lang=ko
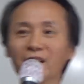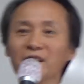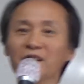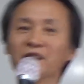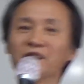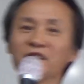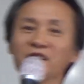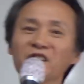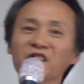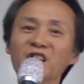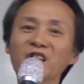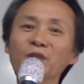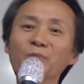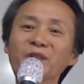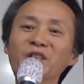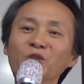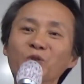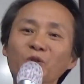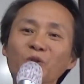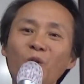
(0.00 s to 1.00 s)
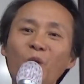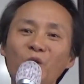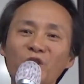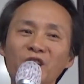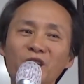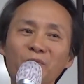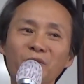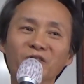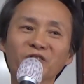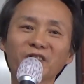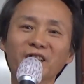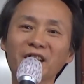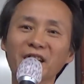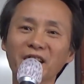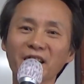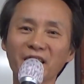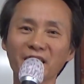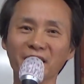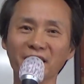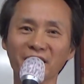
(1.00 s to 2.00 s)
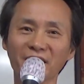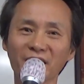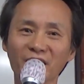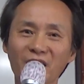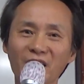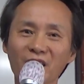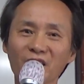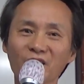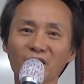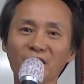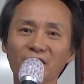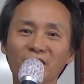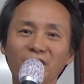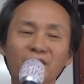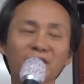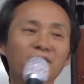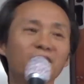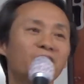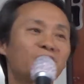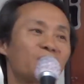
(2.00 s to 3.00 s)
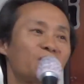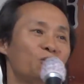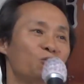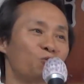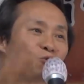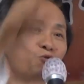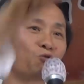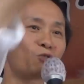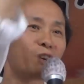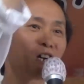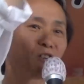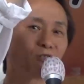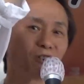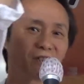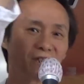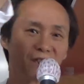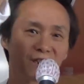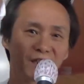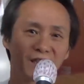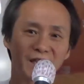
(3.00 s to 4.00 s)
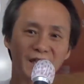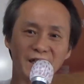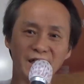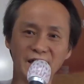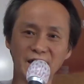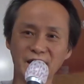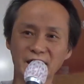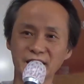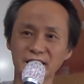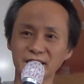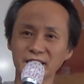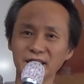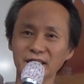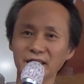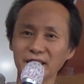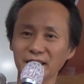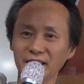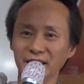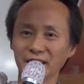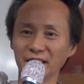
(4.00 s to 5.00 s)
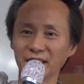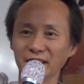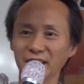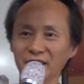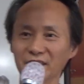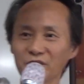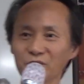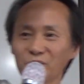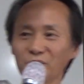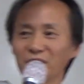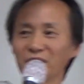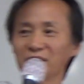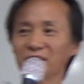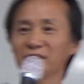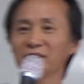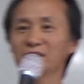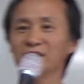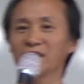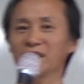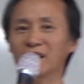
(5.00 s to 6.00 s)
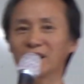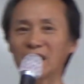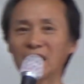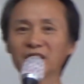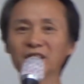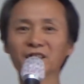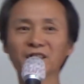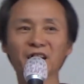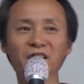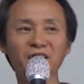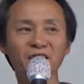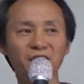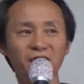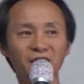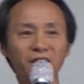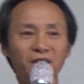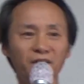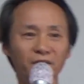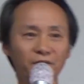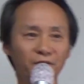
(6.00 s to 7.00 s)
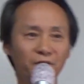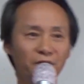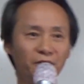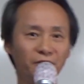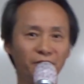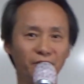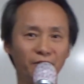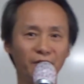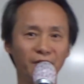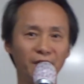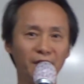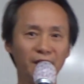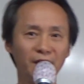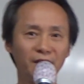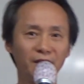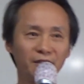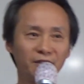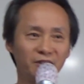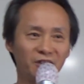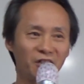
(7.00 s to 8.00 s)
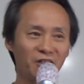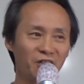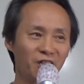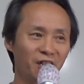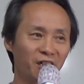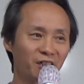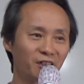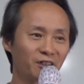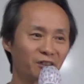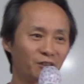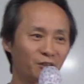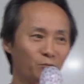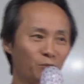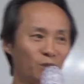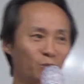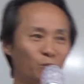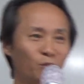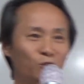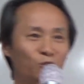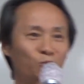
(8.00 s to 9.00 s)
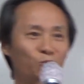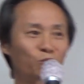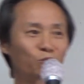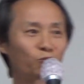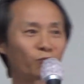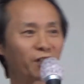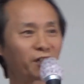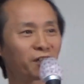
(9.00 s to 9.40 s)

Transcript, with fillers: 이천십이 년도 십이월 달에 저 서울 국학원 예, 저쪽에서 제가 강의를 한 적이 있었어요. 어, 그 당시에는 뭐 물뚱물뚱